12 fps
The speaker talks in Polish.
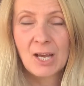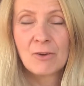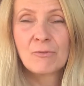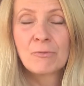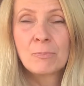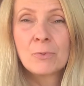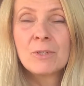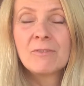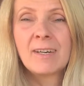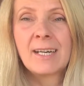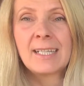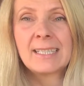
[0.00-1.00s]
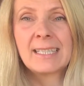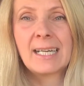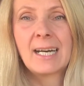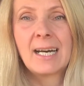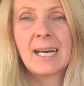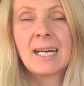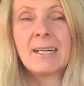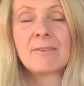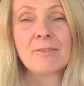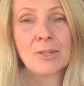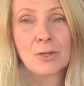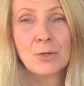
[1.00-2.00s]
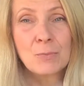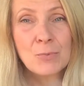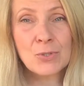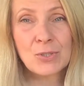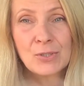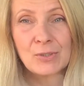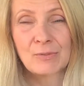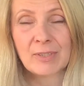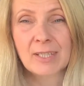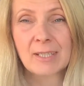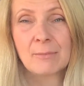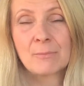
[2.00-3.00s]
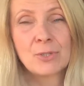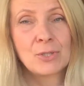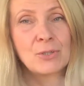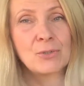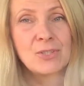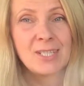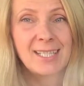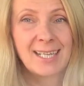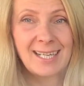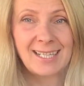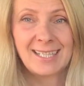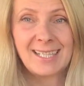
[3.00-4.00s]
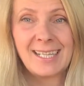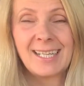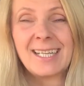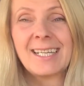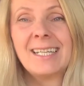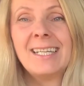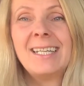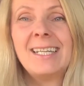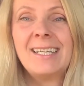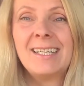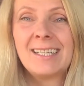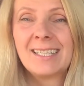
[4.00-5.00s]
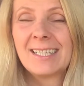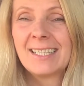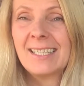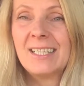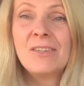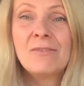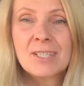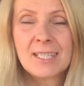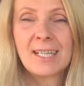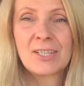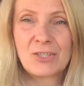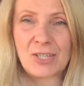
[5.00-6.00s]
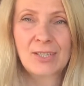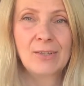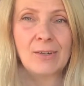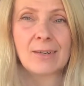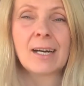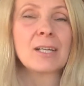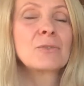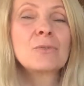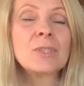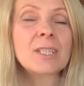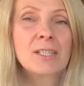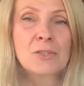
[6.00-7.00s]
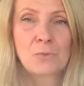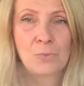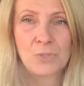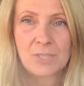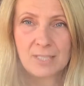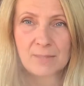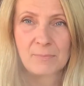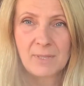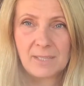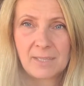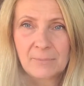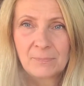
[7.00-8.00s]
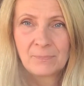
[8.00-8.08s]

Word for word: Wpływa na węchomózgowie, przechodzi dalej i nie wiesz dlaczego, a Twój nastrój się zmienia.